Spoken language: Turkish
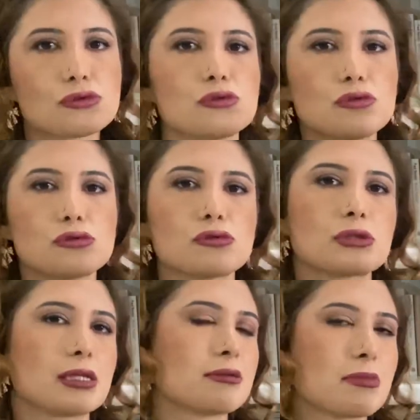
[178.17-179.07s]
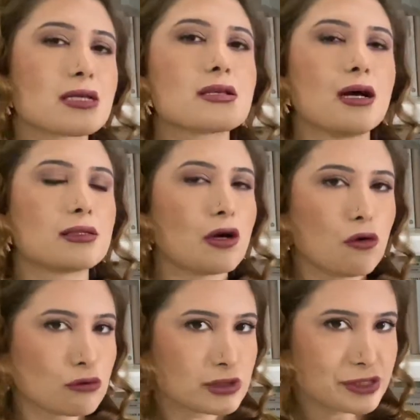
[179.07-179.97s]
yüzü tanınmaz halde
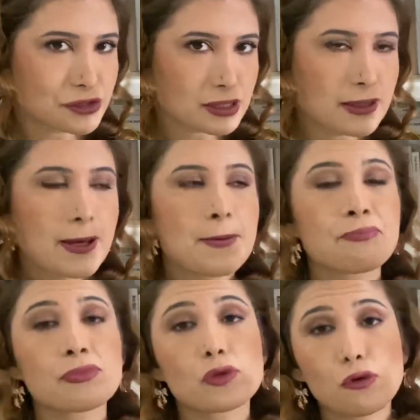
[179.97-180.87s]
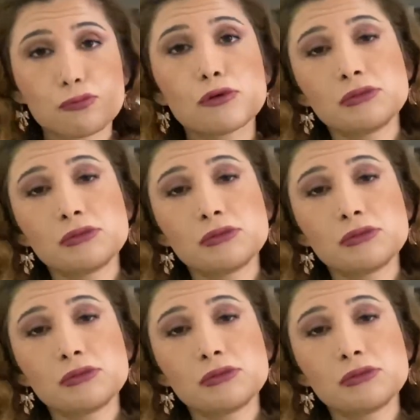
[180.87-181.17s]
olduğu için toplum